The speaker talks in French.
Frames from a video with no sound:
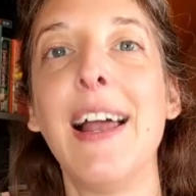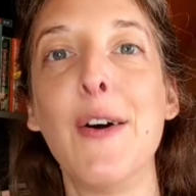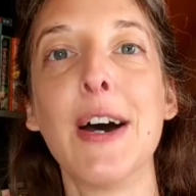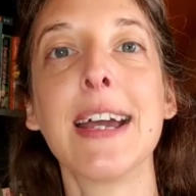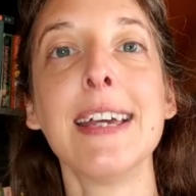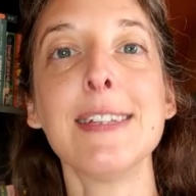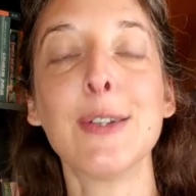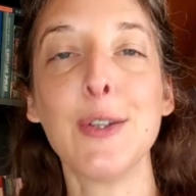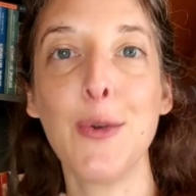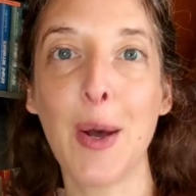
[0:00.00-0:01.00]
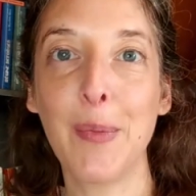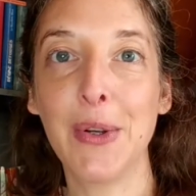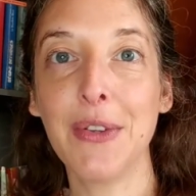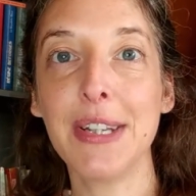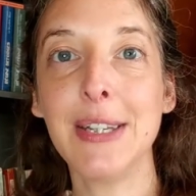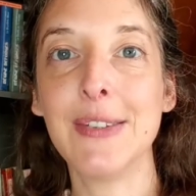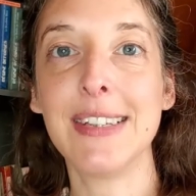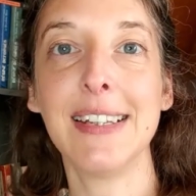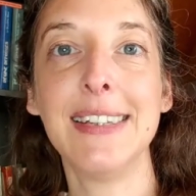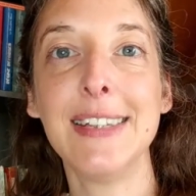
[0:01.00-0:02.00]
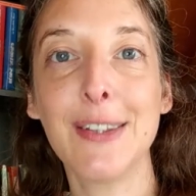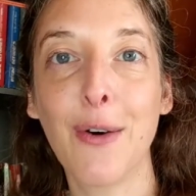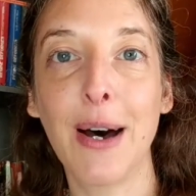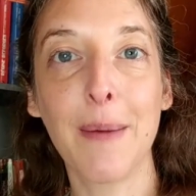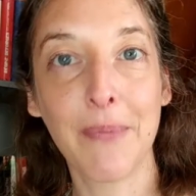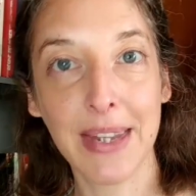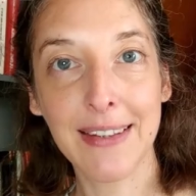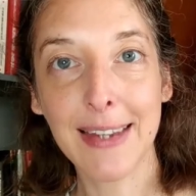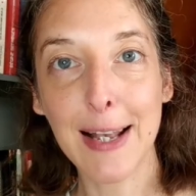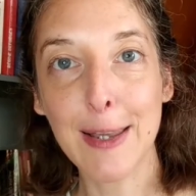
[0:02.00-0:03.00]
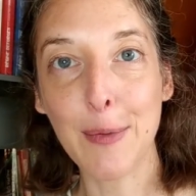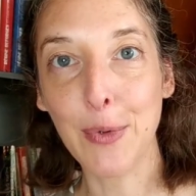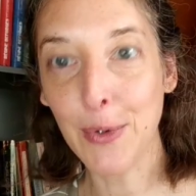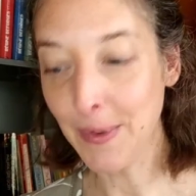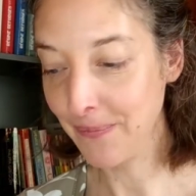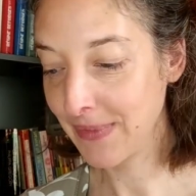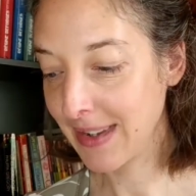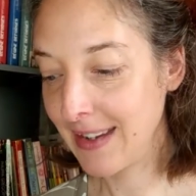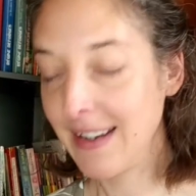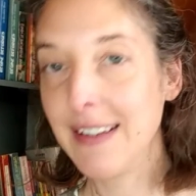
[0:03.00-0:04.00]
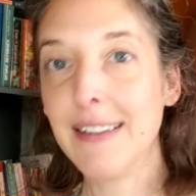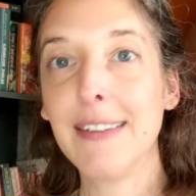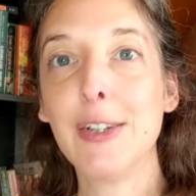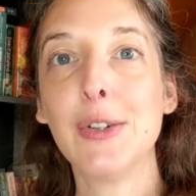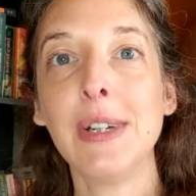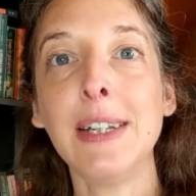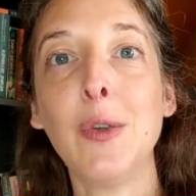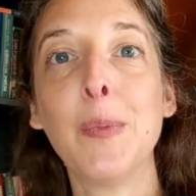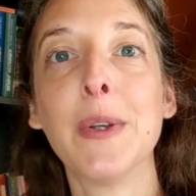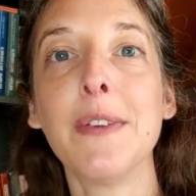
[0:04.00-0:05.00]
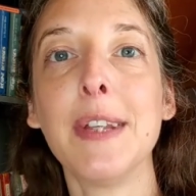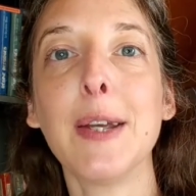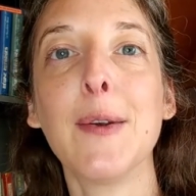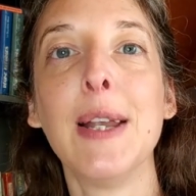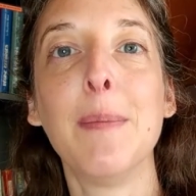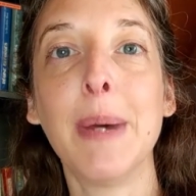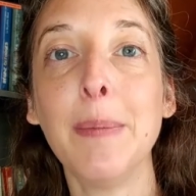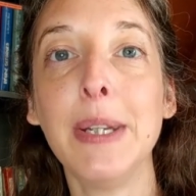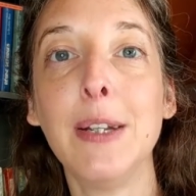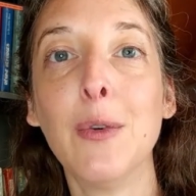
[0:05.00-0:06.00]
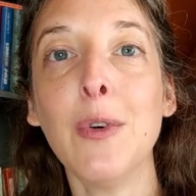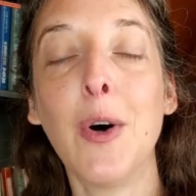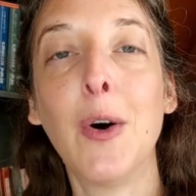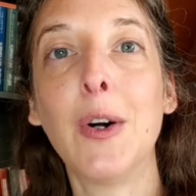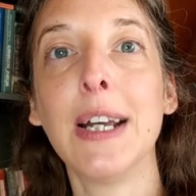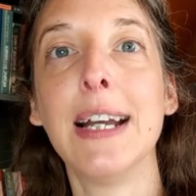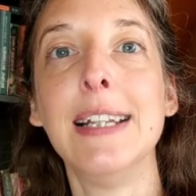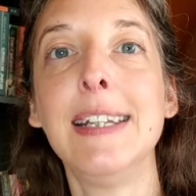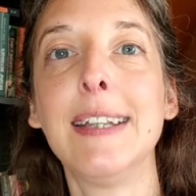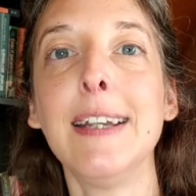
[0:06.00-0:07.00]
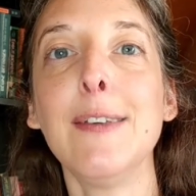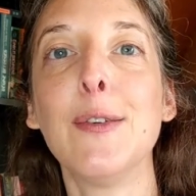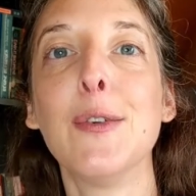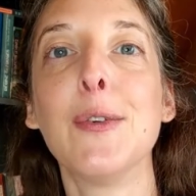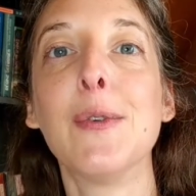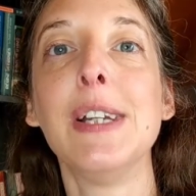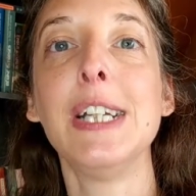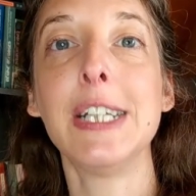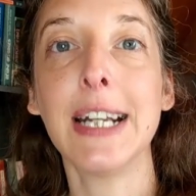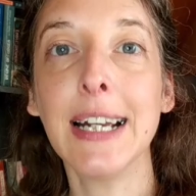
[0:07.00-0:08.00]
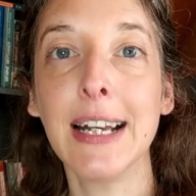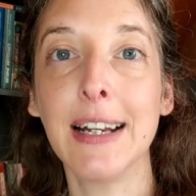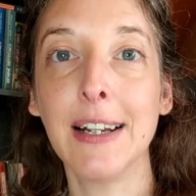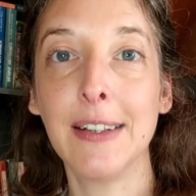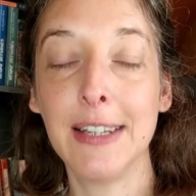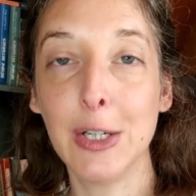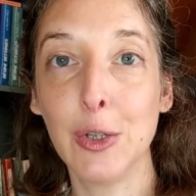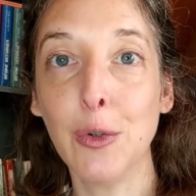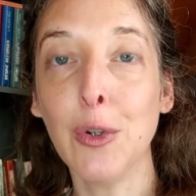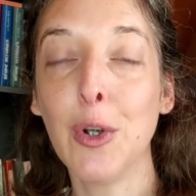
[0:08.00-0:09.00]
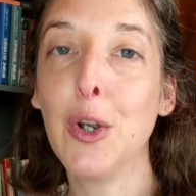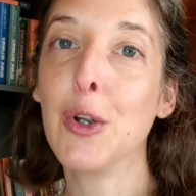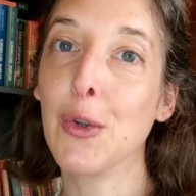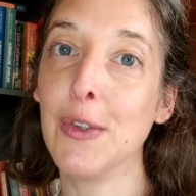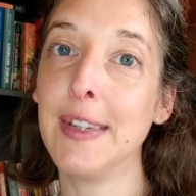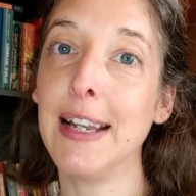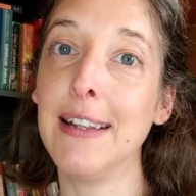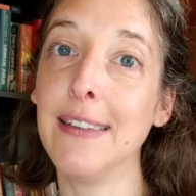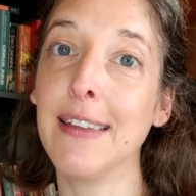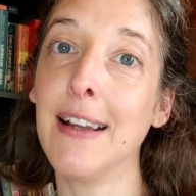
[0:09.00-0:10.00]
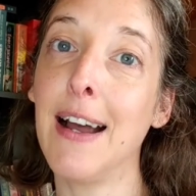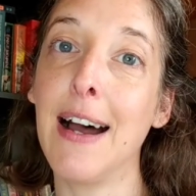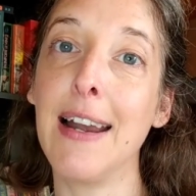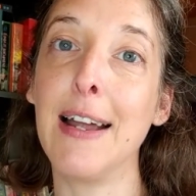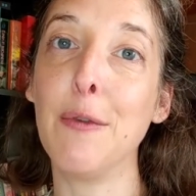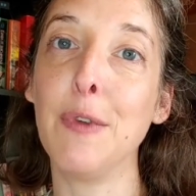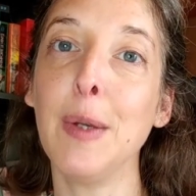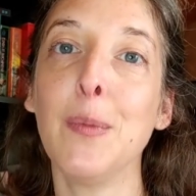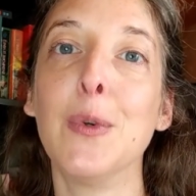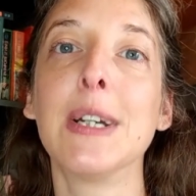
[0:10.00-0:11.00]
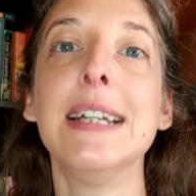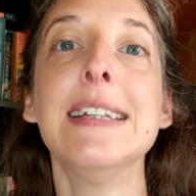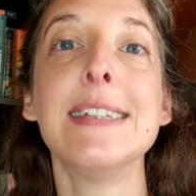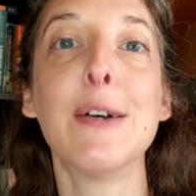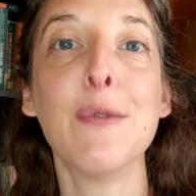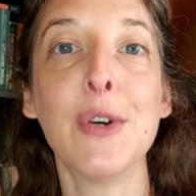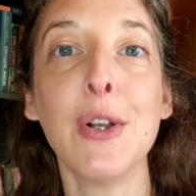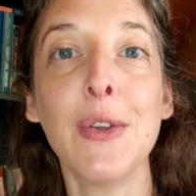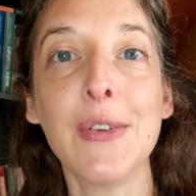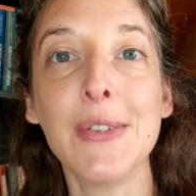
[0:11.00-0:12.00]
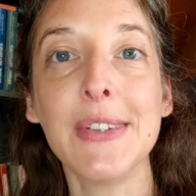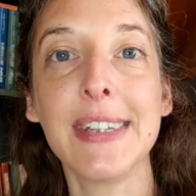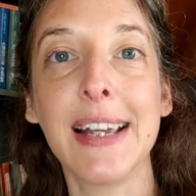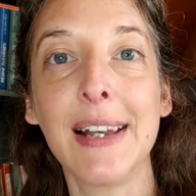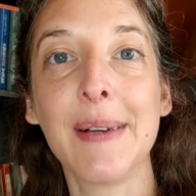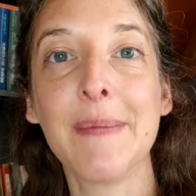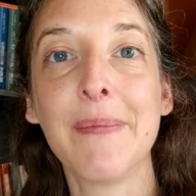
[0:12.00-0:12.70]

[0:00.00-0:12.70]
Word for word: Alors, qu'est-ce que tu as pensé de cette histoire Est-ce qu'elle t'a plu C'est joli de penser que les papillons, en réalité, ce sont les chagrins des gens que Célestin a lavés pour qu'ils s'envolent dans le ciel.